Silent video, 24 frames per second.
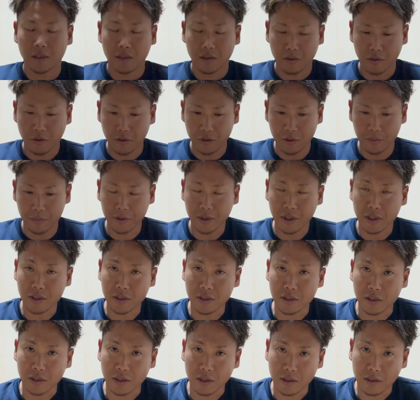子供たち
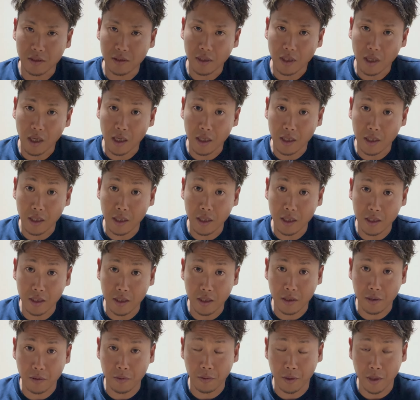にあれや
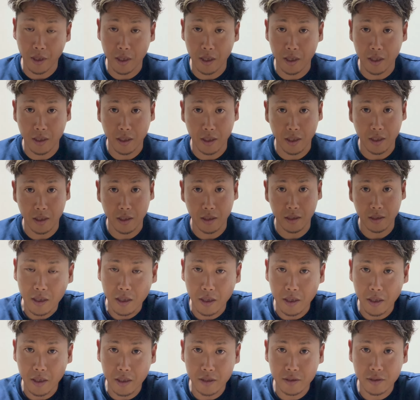れこれやれ
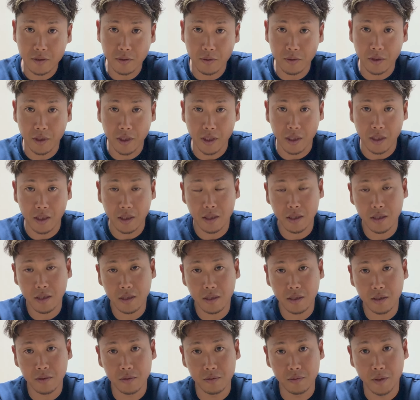偉そうに
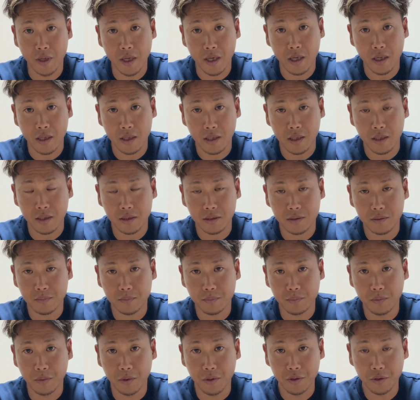上から
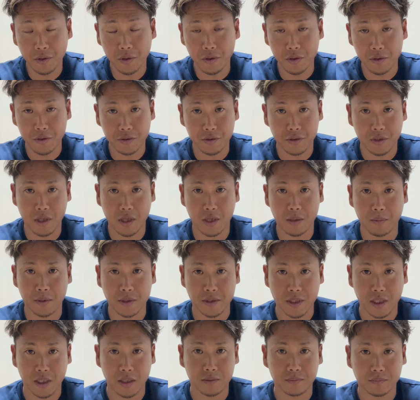物を言ってきま
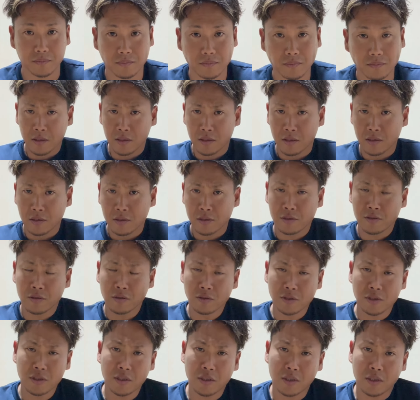した。正
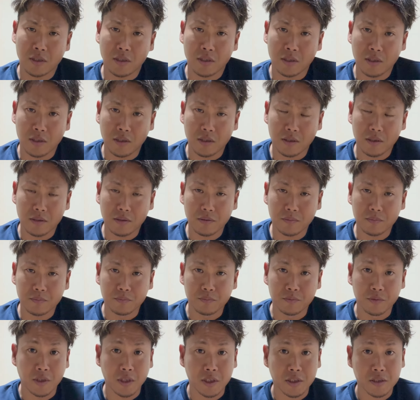直、
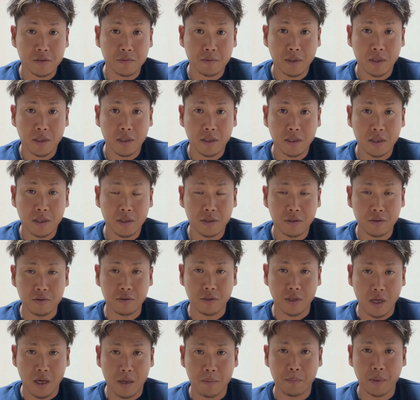昔はよ
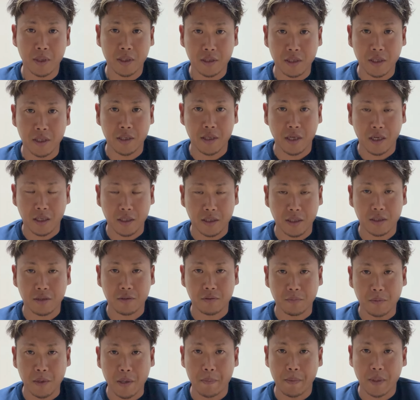く頑張っていたかなと
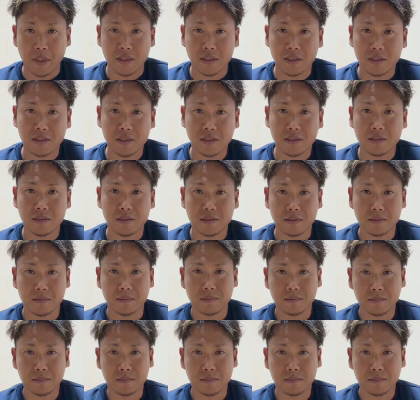思います。